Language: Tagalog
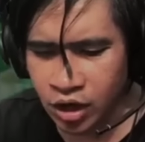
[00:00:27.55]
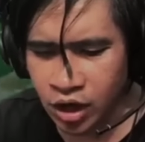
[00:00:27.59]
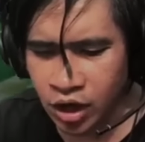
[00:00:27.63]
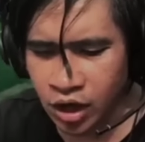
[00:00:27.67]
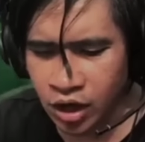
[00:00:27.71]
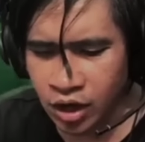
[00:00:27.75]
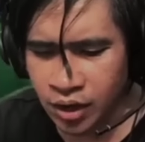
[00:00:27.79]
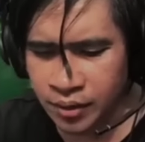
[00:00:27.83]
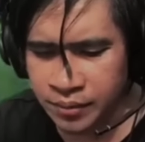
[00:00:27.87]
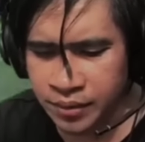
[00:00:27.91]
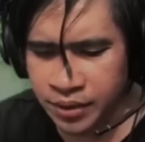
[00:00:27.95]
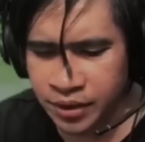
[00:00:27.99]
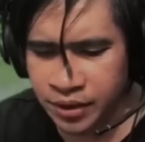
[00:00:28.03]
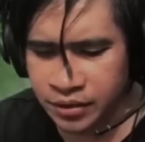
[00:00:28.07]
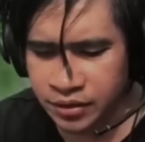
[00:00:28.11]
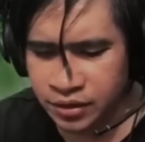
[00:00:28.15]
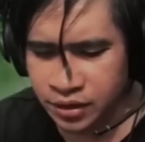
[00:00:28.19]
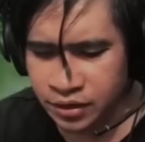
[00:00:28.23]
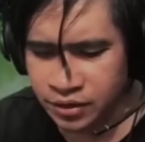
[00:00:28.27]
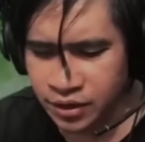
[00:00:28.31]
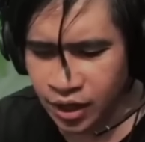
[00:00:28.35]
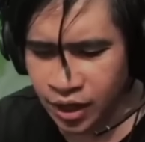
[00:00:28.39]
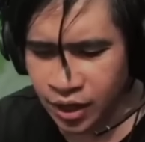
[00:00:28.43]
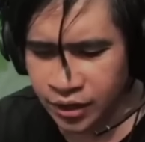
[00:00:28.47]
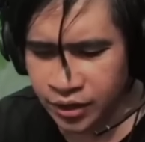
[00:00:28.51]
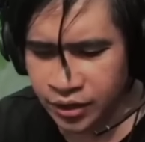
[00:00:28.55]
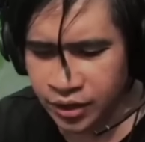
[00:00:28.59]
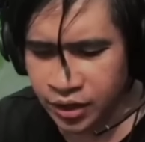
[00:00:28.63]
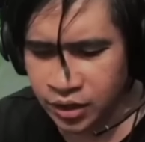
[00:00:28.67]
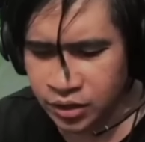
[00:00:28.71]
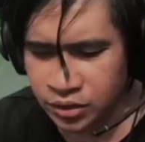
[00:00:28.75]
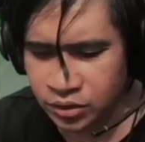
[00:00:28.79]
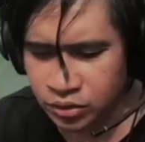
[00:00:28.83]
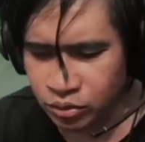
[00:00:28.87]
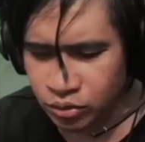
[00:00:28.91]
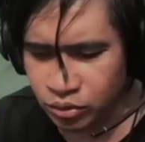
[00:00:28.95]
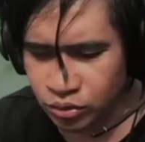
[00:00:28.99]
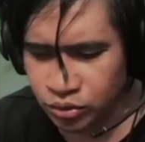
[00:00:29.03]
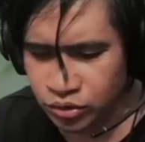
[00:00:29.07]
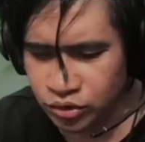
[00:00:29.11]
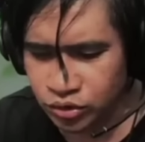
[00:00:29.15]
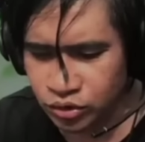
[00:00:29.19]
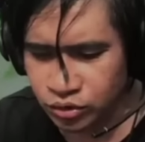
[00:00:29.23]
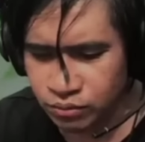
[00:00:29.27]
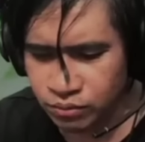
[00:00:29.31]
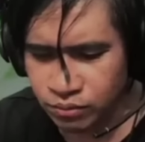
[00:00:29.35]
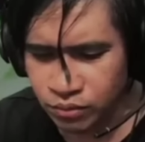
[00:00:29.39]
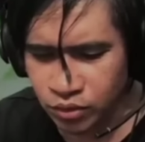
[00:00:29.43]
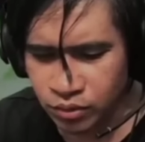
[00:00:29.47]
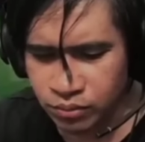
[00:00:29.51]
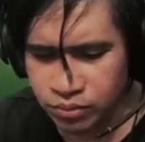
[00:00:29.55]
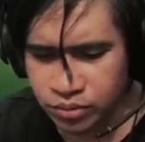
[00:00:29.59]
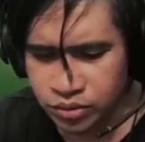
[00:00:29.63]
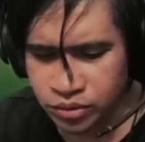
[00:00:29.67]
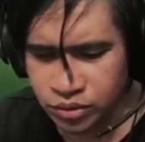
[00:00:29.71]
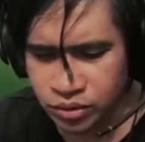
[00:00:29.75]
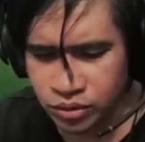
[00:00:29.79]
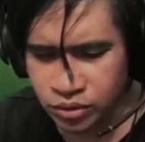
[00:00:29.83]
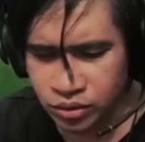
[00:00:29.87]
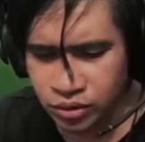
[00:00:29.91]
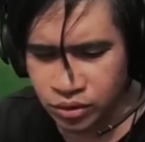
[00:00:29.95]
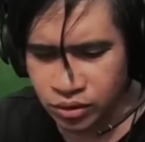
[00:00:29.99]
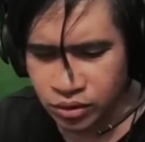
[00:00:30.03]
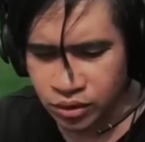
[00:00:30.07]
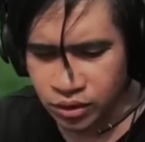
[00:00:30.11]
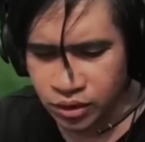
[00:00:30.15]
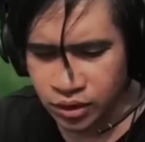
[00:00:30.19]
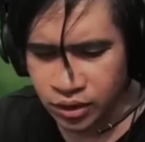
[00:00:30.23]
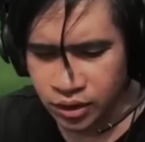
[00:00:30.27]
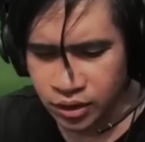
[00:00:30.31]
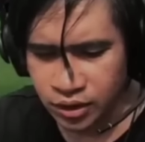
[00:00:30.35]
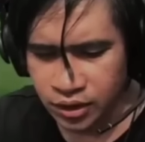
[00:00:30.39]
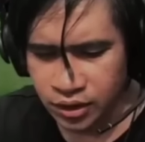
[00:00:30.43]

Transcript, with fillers: gagamitan tayo ng tusok mobs, oh.